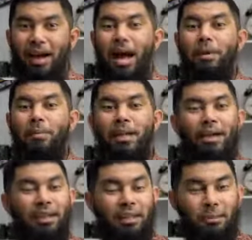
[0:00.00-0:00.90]
Apabila
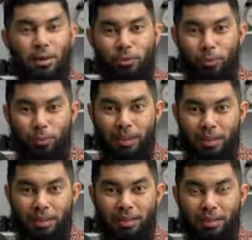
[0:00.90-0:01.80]
kita
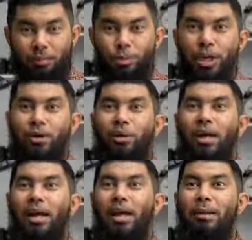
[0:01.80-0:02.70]
menutupinya, kemudian
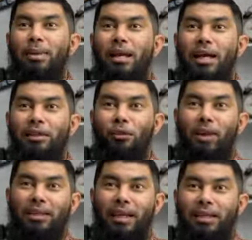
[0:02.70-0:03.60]
orang lain melihat
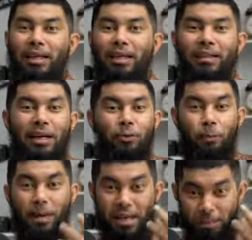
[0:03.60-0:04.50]
rumah tangga kita itu
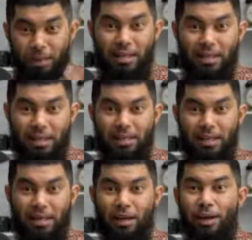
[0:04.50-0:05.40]
baik-baik
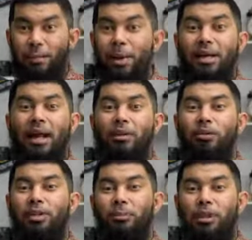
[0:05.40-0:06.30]
saja, maka
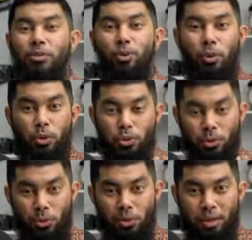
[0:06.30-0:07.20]
itu termasuk
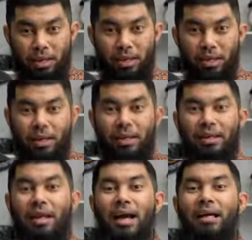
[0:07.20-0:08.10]
husnudhon
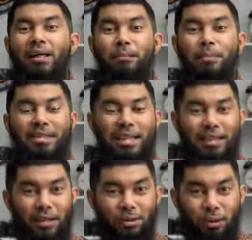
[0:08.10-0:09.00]
dan akan
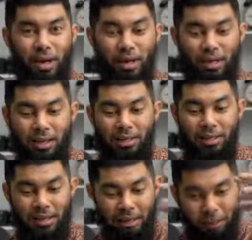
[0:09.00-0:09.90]
menjadi doa
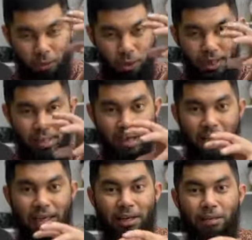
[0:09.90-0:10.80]
dan itulah yang
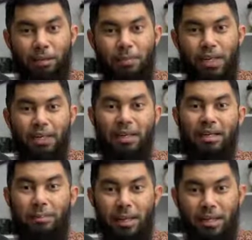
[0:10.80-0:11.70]
akan Allah
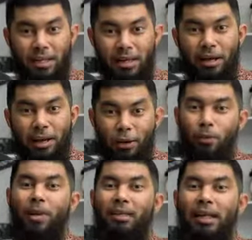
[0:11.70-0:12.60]
berikan kepada
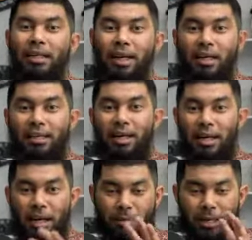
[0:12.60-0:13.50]
rumah tangga kita.
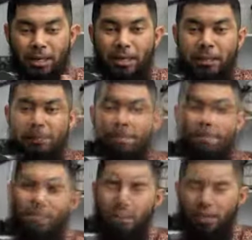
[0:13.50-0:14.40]
Nah, maka
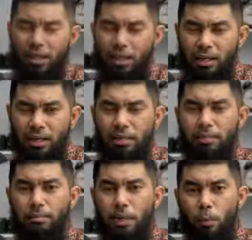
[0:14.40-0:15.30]

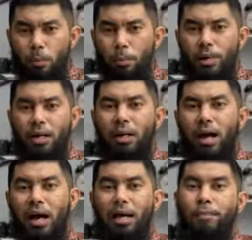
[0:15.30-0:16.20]
jangan mengumbar
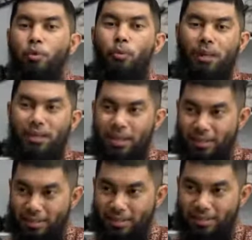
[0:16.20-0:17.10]
aib rumah tangga.